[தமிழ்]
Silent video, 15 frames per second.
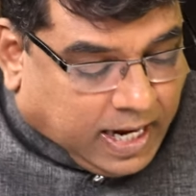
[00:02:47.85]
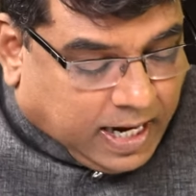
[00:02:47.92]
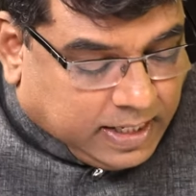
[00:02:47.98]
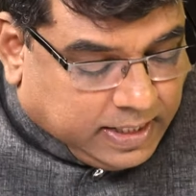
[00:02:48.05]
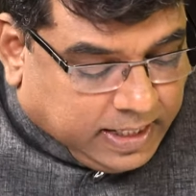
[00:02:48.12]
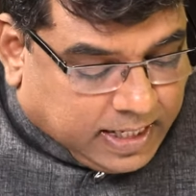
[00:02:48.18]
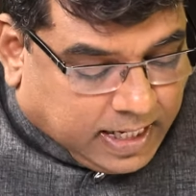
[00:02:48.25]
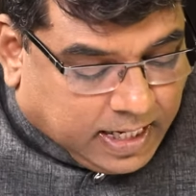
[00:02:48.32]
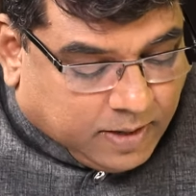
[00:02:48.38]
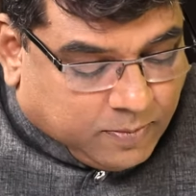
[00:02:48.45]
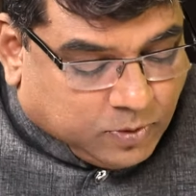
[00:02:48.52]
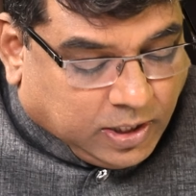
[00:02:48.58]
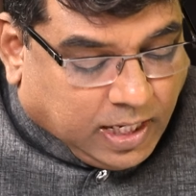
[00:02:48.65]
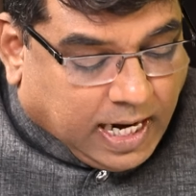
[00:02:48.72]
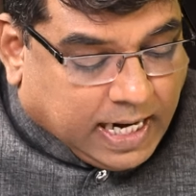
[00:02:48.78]
ஆதி
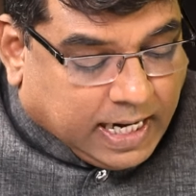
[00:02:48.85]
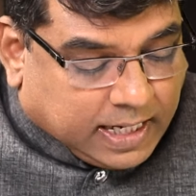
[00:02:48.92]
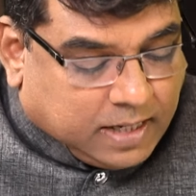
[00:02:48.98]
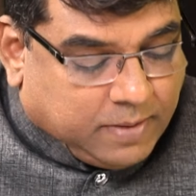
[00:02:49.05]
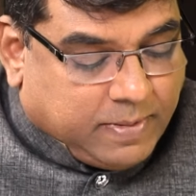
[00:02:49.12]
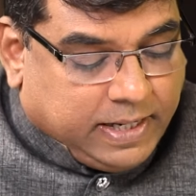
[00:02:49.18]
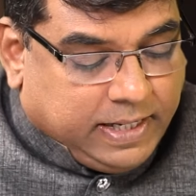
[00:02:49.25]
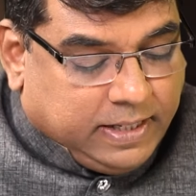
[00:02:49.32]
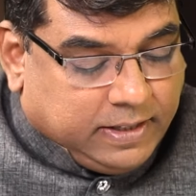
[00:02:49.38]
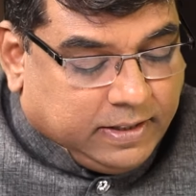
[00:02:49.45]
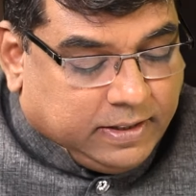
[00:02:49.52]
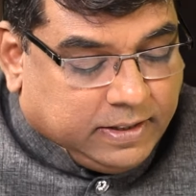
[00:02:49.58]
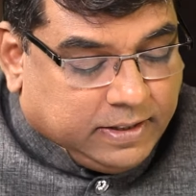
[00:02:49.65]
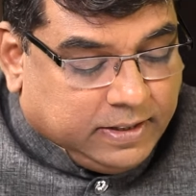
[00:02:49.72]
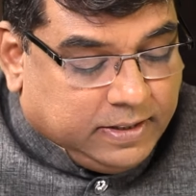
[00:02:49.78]
காலம் முதல் அடக்கமாக
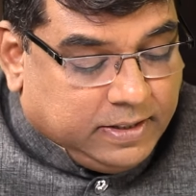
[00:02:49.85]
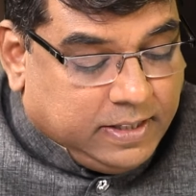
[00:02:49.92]
இருந்து